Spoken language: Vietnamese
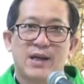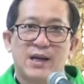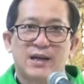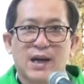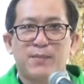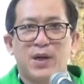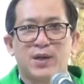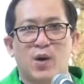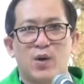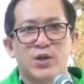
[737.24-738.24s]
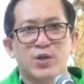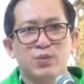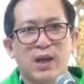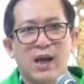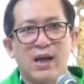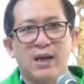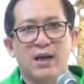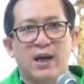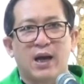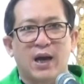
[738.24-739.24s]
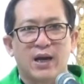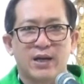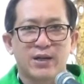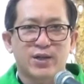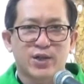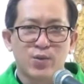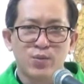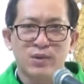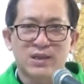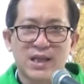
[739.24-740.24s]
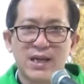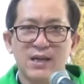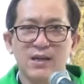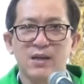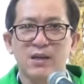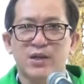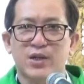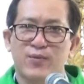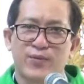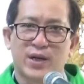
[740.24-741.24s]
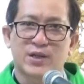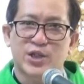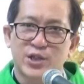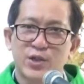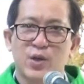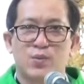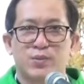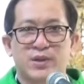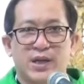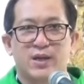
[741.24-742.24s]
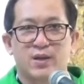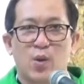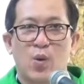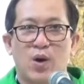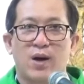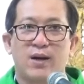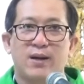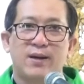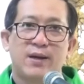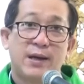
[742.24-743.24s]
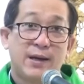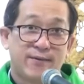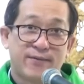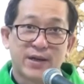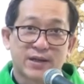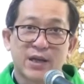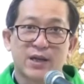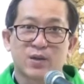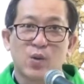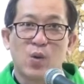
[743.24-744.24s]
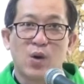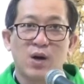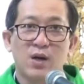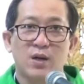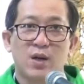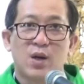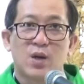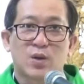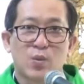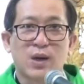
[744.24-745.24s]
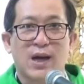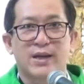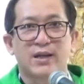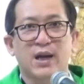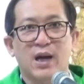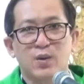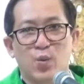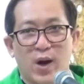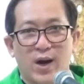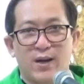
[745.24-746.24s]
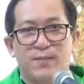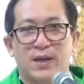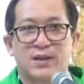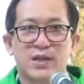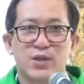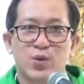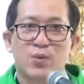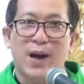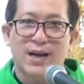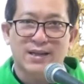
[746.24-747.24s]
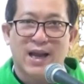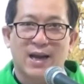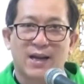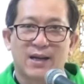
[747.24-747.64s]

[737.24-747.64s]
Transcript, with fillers: Ngài mời gọi chúng ta hãy trung tín trong việc sử dụng tiền của, vì tiền của cũng là những ân huệ mà Thiên Chúa ban tặng,